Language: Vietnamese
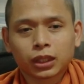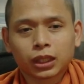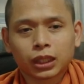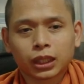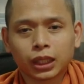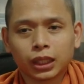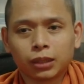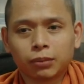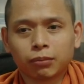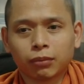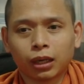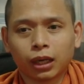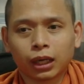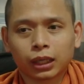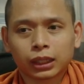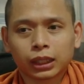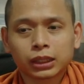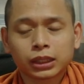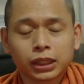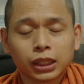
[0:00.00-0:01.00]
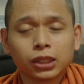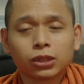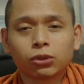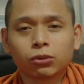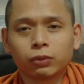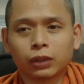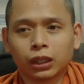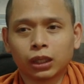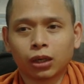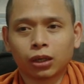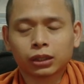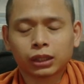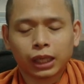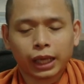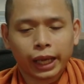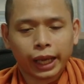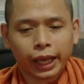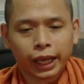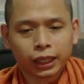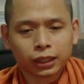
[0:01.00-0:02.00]
khi mà cái trí của vị đó
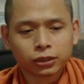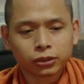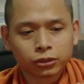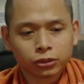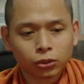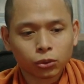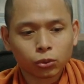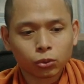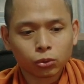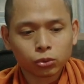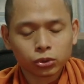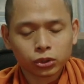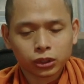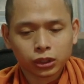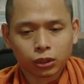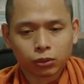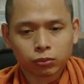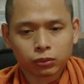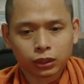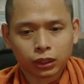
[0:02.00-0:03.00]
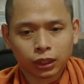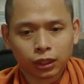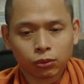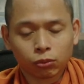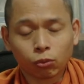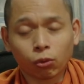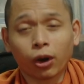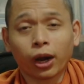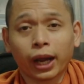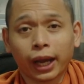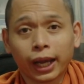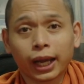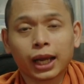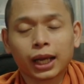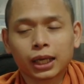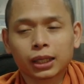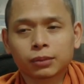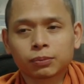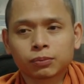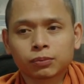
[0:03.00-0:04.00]
an trú trong cái
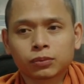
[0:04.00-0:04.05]
quả